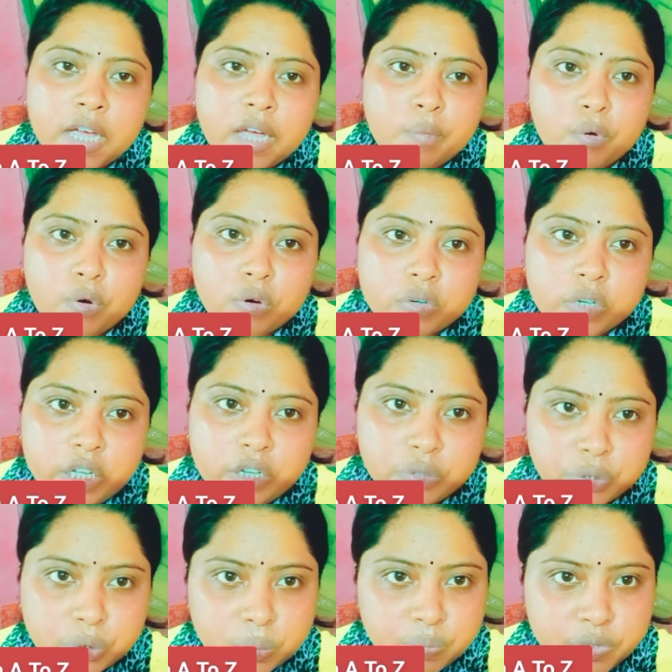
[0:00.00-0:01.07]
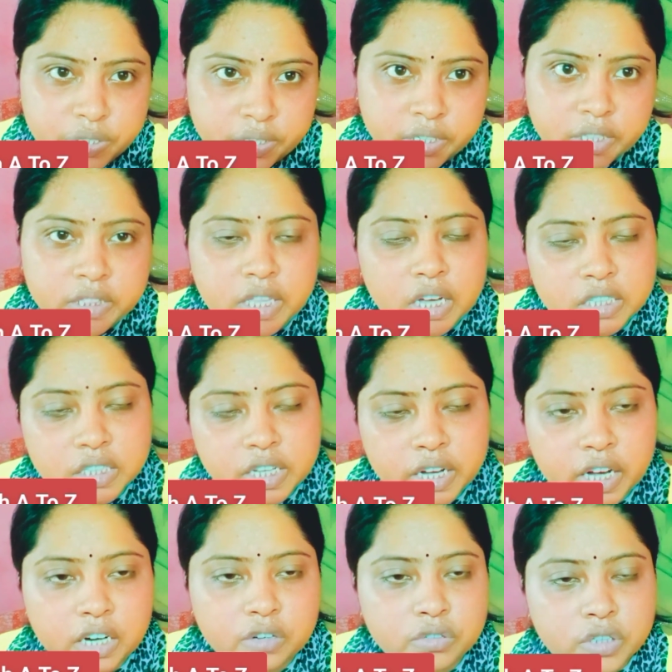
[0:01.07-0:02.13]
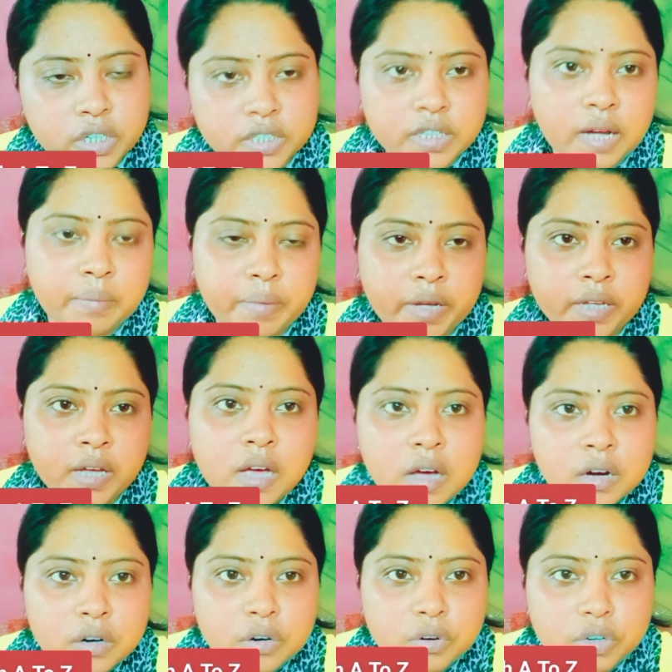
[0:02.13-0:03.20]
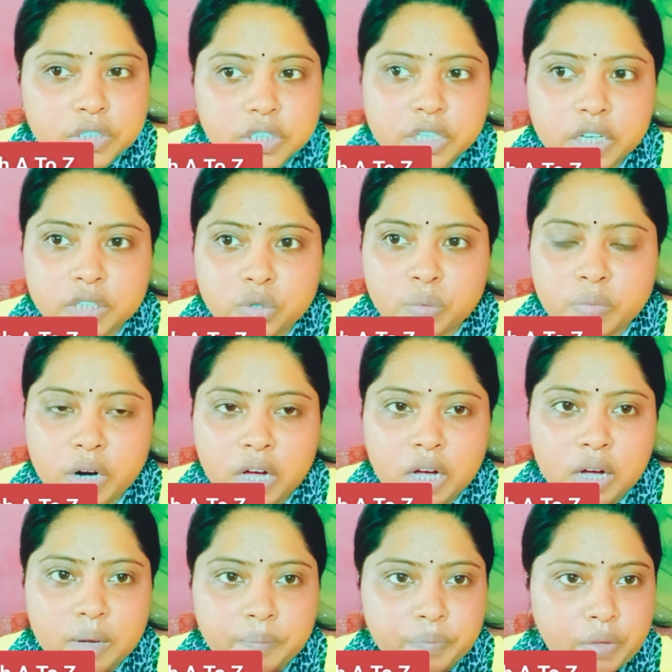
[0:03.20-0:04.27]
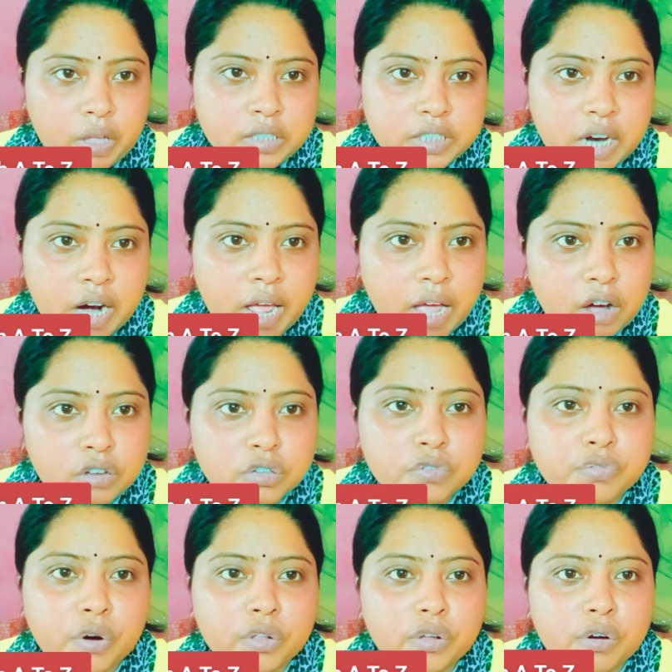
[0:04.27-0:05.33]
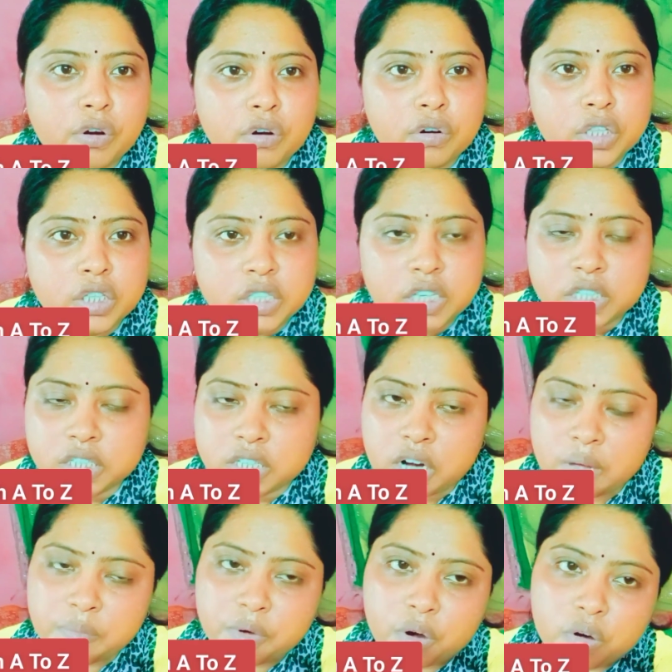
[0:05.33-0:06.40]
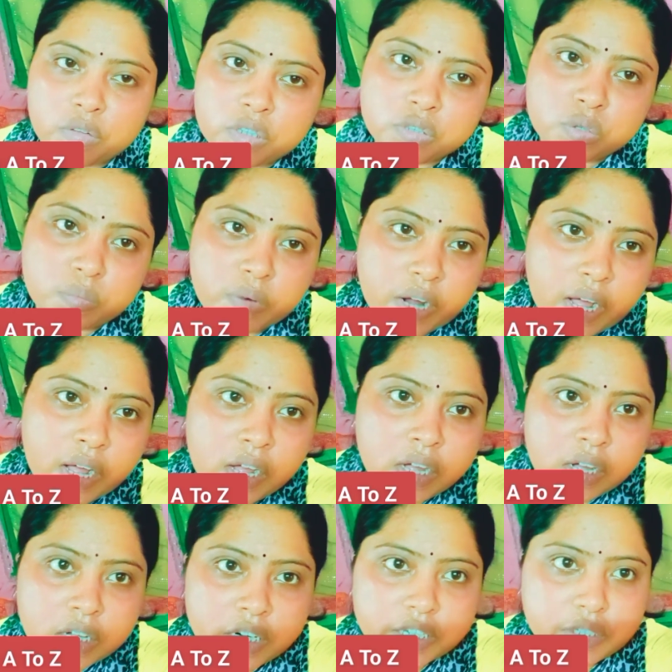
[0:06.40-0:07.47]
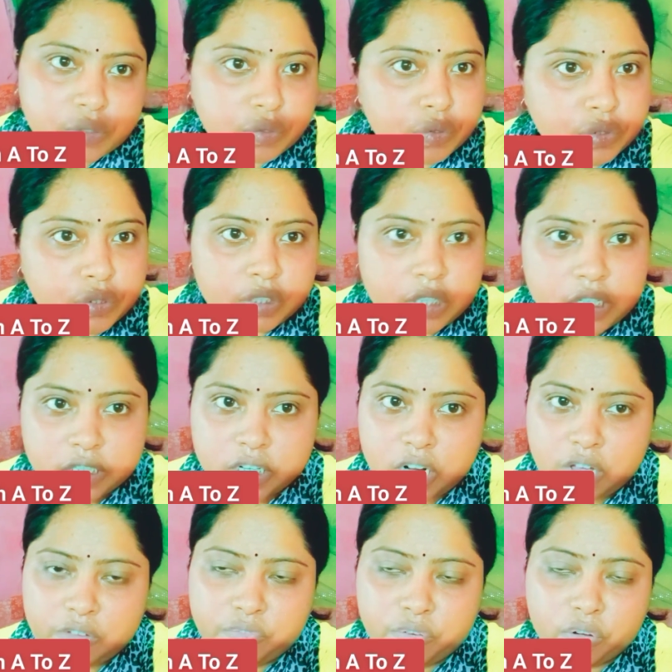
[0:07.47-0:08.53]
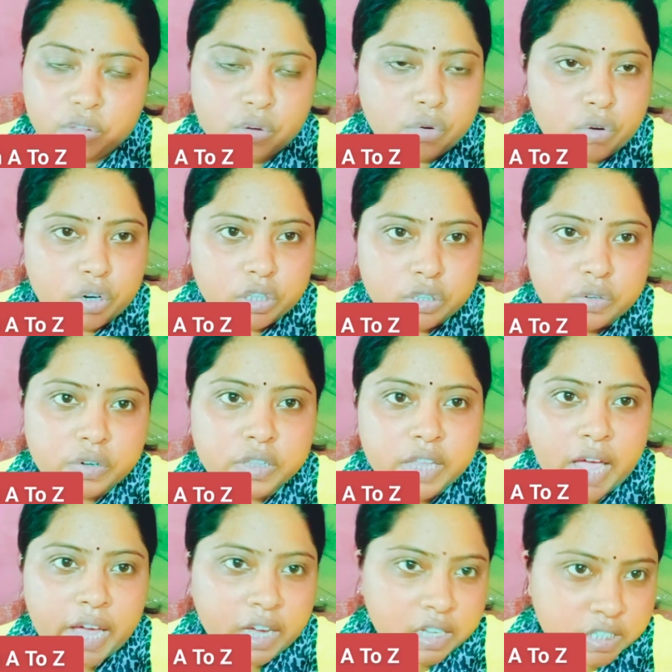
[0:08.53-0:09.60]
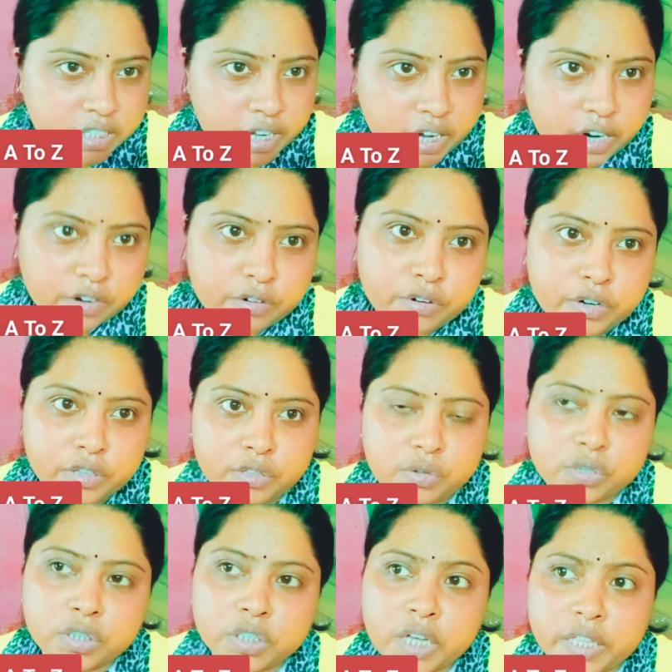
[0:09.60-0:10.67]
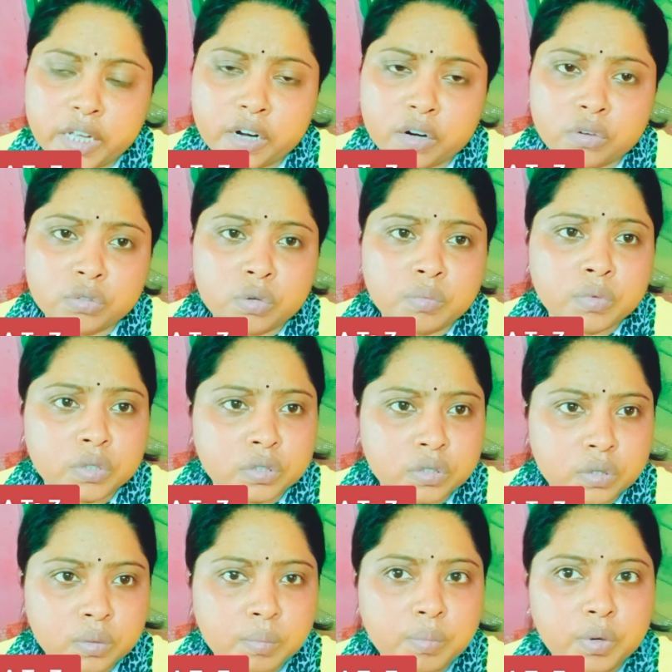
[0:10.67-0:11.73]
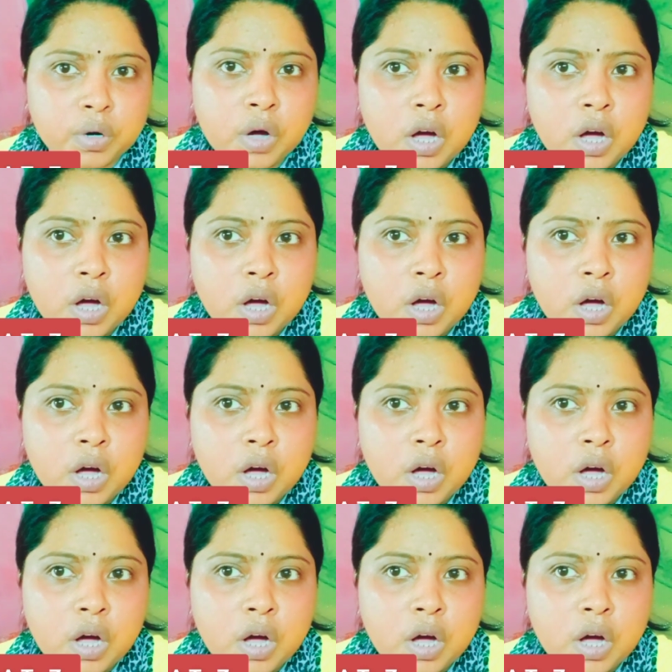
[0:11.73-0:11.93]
এবং ইউটিউব চ্যানেল দাস টেক এ টু জেড নামেই রয়েছে তোমরা যারা এখনও ফলো করনি সাবস্ক্রাইব করনি তোমরা একটু সাবস্ক্রাইব ফলো করে দিও লাইক শেয়ার করে দিও যাদের কোনো মন্তব্য